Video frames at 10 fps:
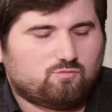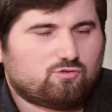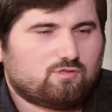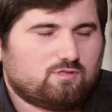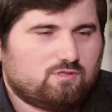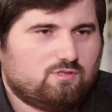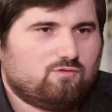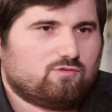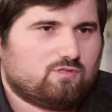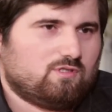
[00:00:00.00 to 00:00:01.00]
немножко
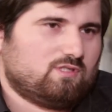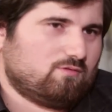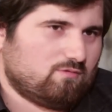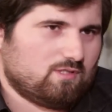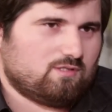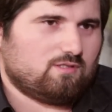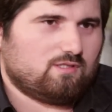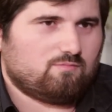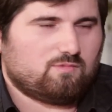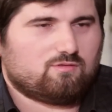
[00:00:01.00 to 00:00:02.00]
серьезные ситуации,
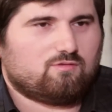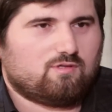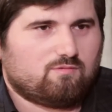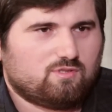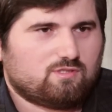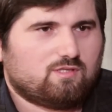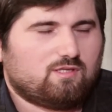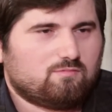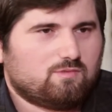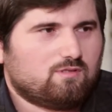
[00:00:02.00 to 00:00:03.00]
там, насколько мы
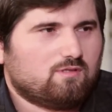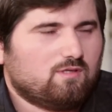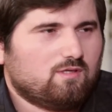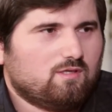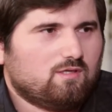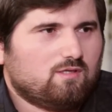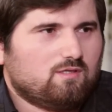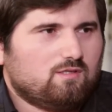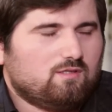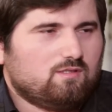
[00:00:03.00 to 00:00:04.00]
знаем,
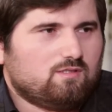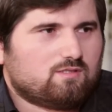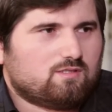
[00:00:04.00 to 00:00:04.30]
да. И,